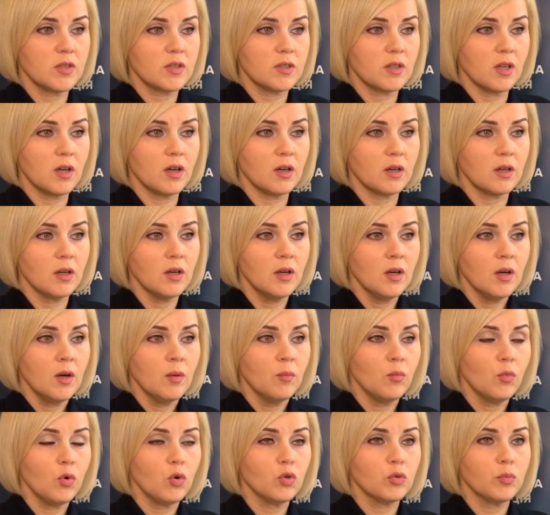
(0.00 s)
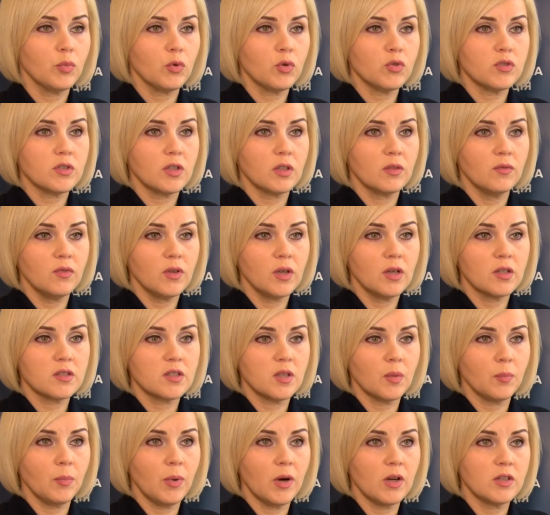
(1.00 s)
местах, могут просто
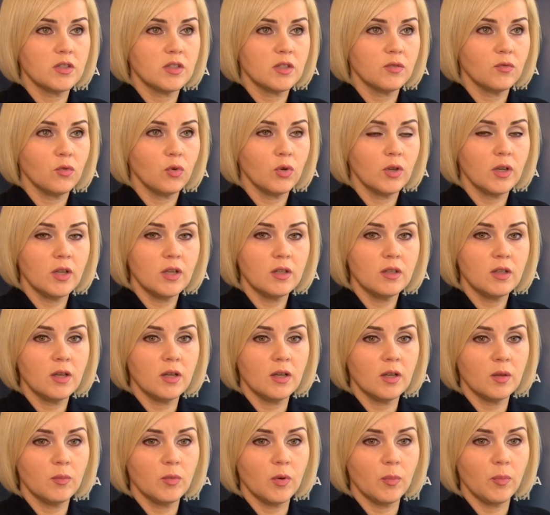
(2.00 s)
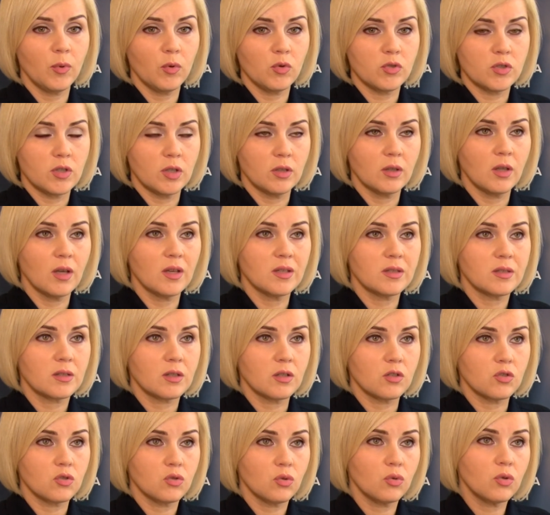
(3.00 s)
двигаться по осевой линии, либо просто
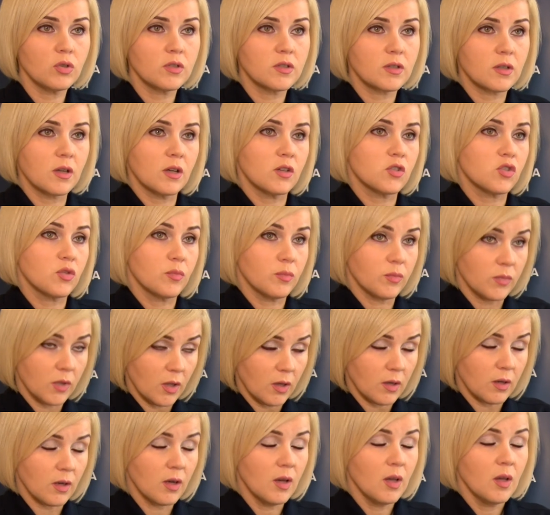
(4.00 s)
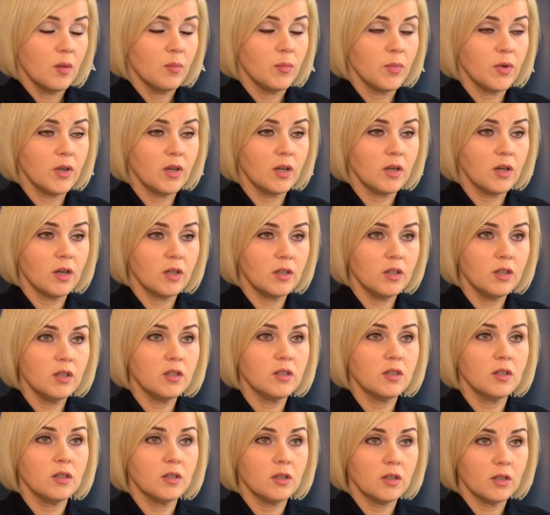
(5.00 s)
наискосок, скажем так,
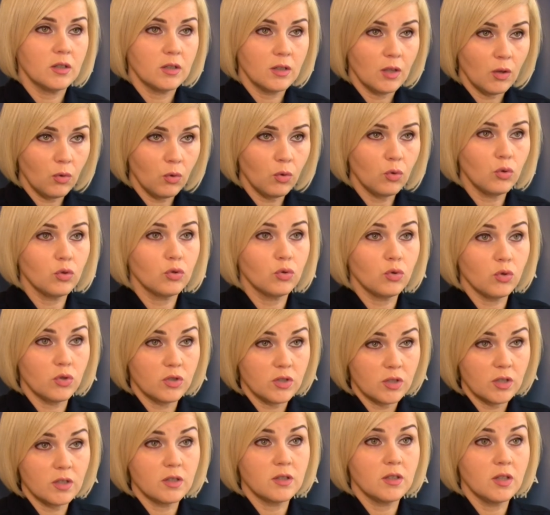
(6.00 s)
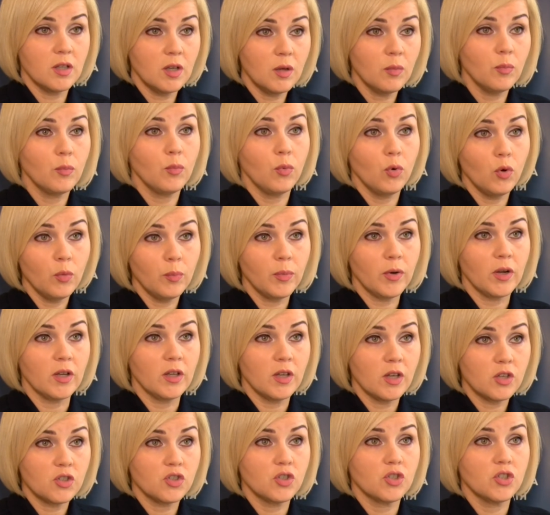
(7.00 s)
переходить дорогу, то есть идти по
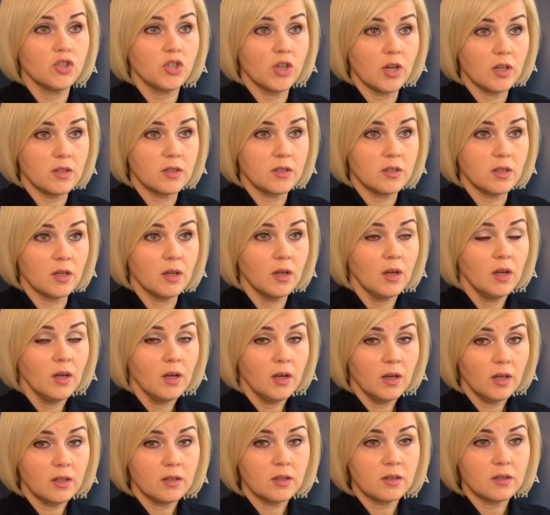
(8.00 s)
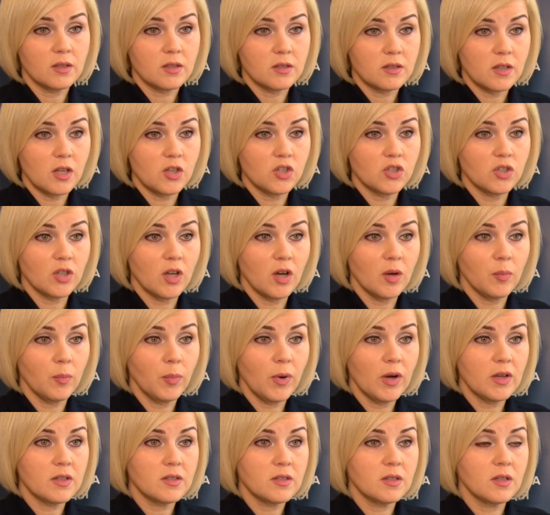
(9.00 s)
проезжей части. Это достаточно
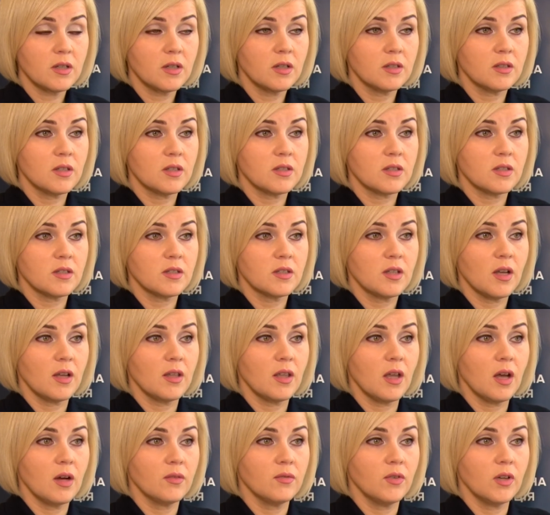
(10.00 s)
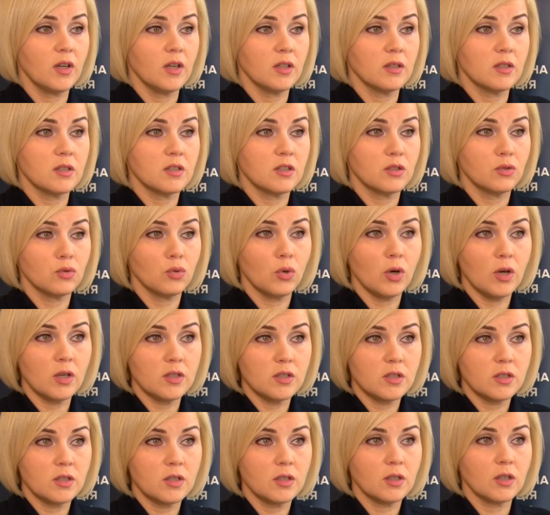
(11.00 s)
опасно, это создание аварийной
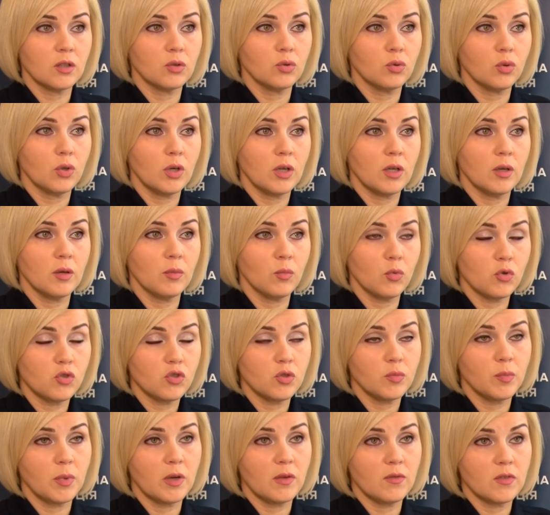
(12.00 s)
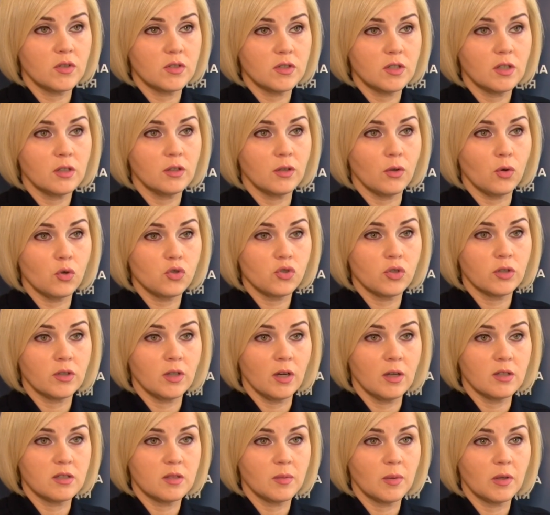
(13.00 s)
ситуации, которая может привести к
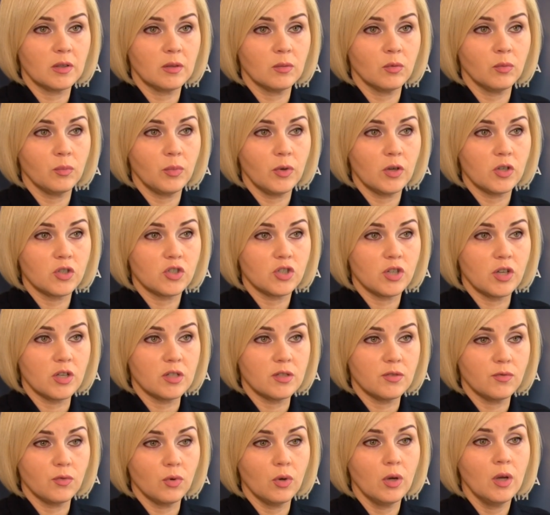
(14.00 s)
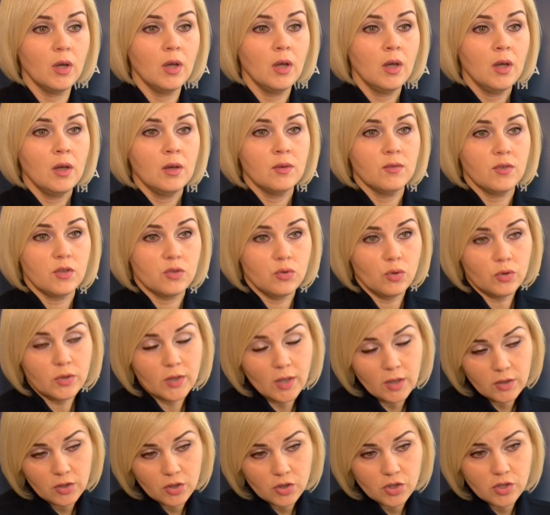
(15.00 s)
дорожно-транспортному происшествию, в
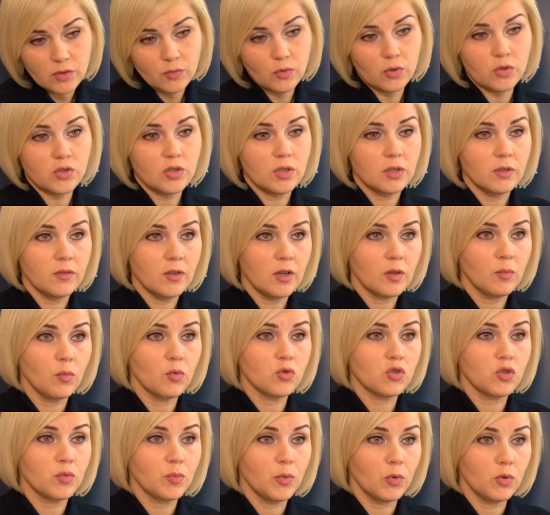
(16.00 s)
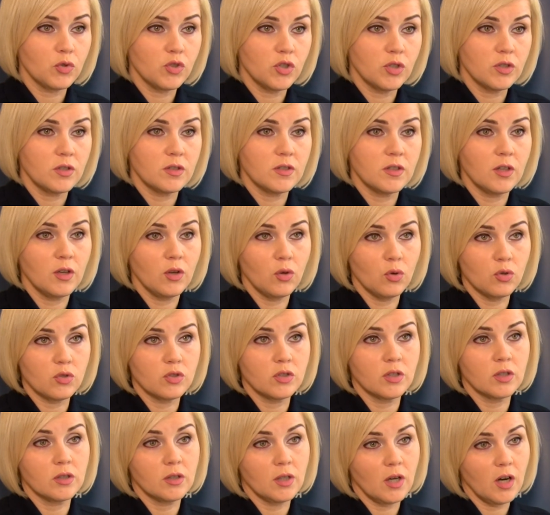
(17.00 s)
результате чего человек может получить
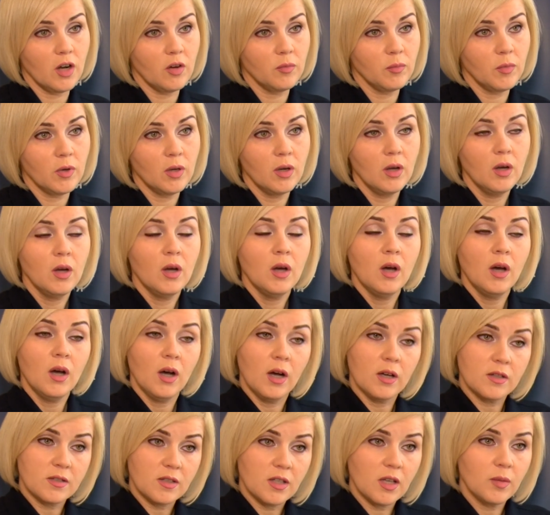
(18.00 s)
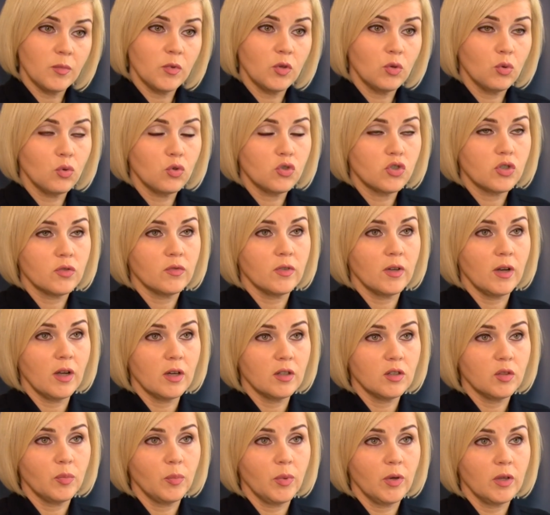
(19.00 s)
серьезные травмы, а самый худший
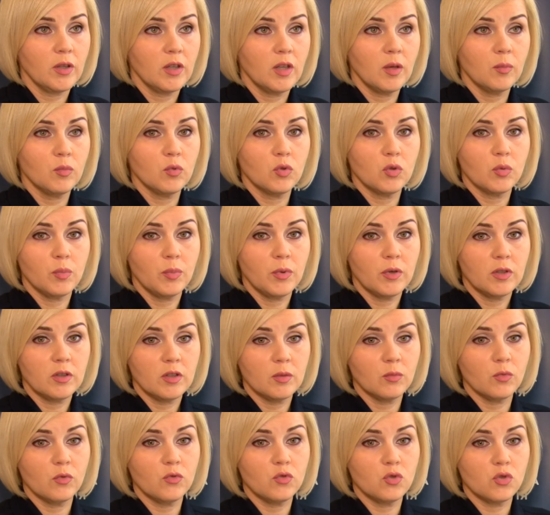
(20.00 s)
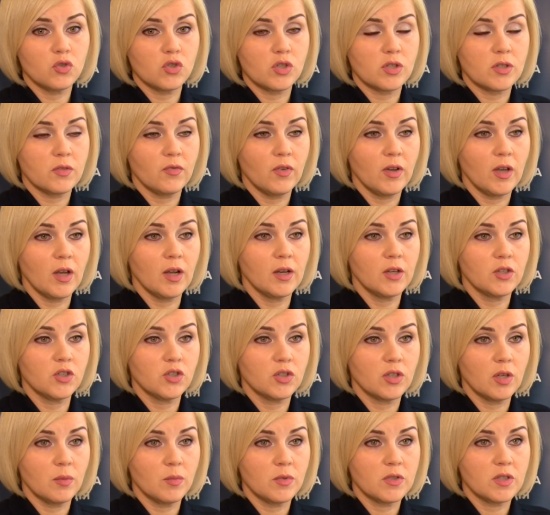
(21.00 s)
вариант – погибнуть. Поэтому все же своя
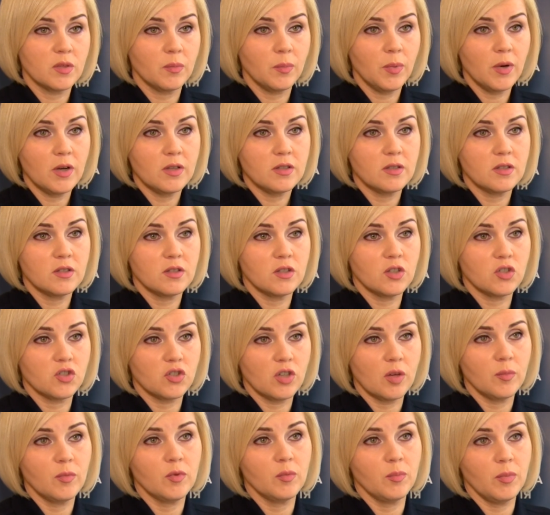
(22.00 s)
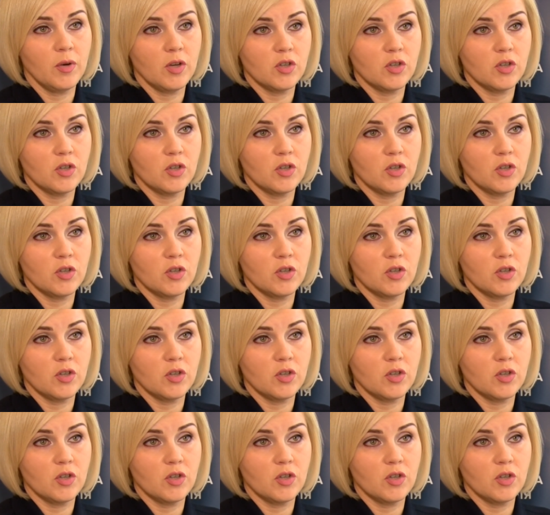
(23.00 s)
личная безопасность должна быть